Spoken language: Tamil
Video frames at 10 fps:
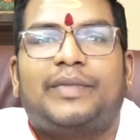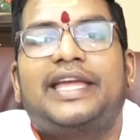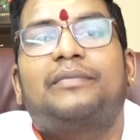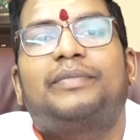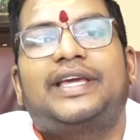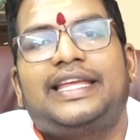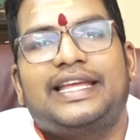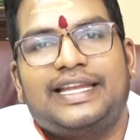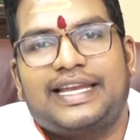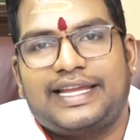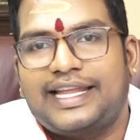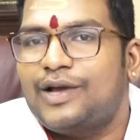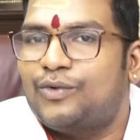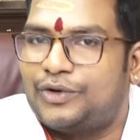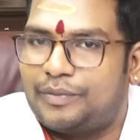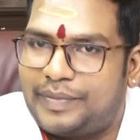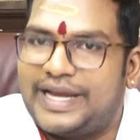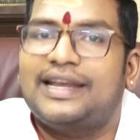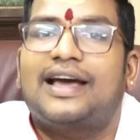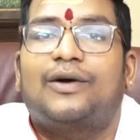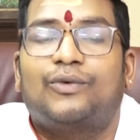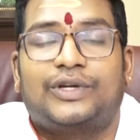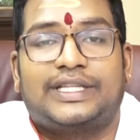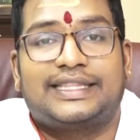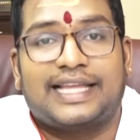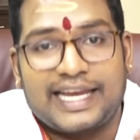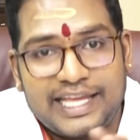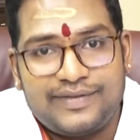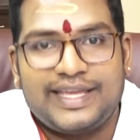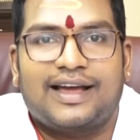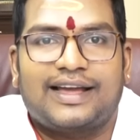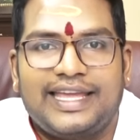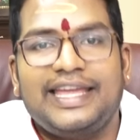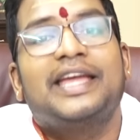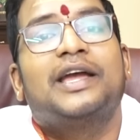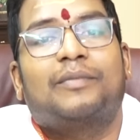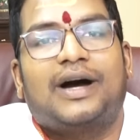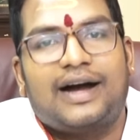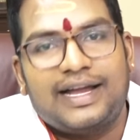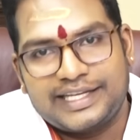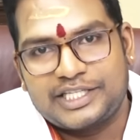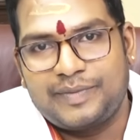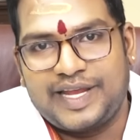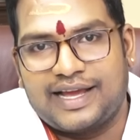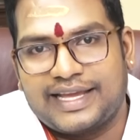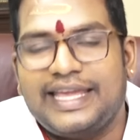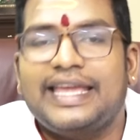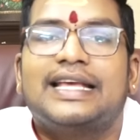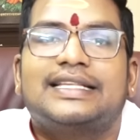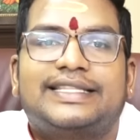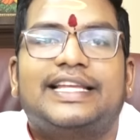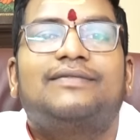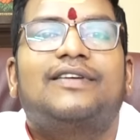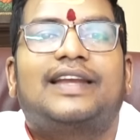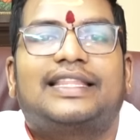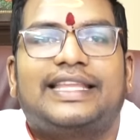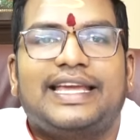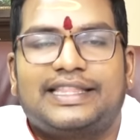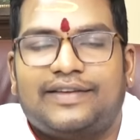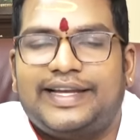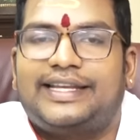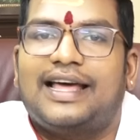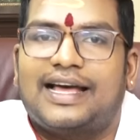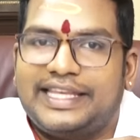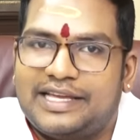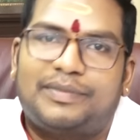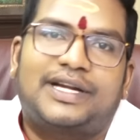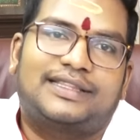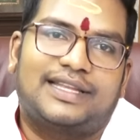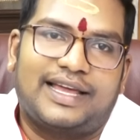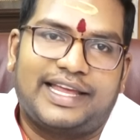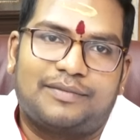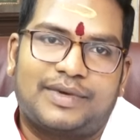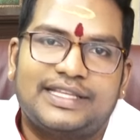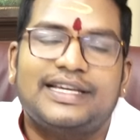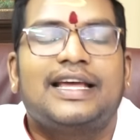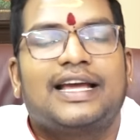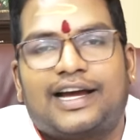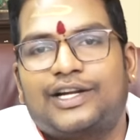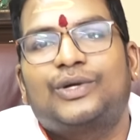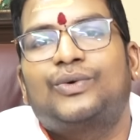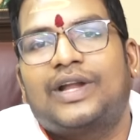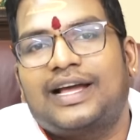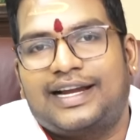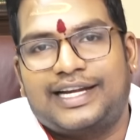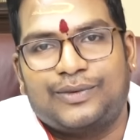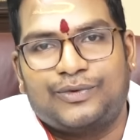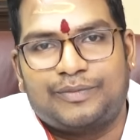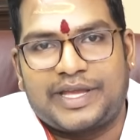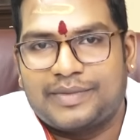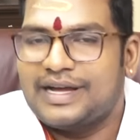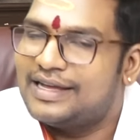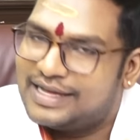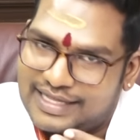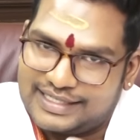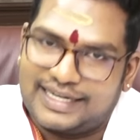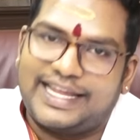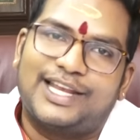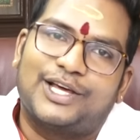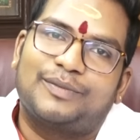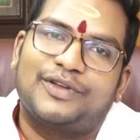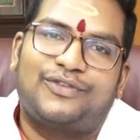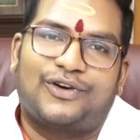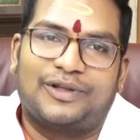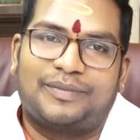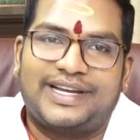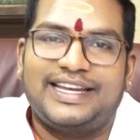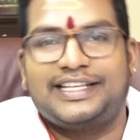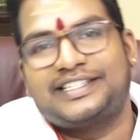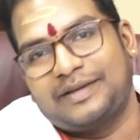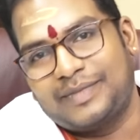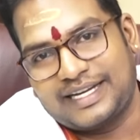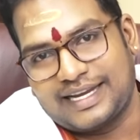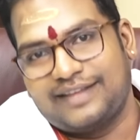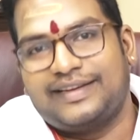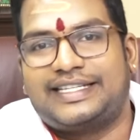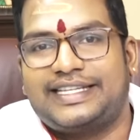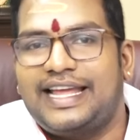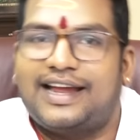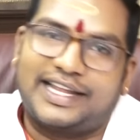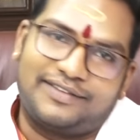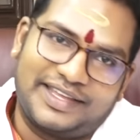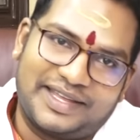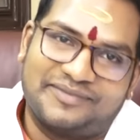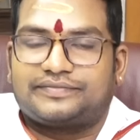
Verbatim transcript: மிகப்பெரிய நிலையில் ஒரு பெண் ஒரு தலைவியாகி மகாலட்சுமியாகி செல்வ வளத்தை அந்த வீட்டில் அதிகப்படுத்தலாம் என்பது கண்கூடா கண்ட உண்மைமா அதனால் எல்லாருமே ஃபாலோ பண்ணி நிச்சயமாக நல்ல வெற்றியை அடைவீங்க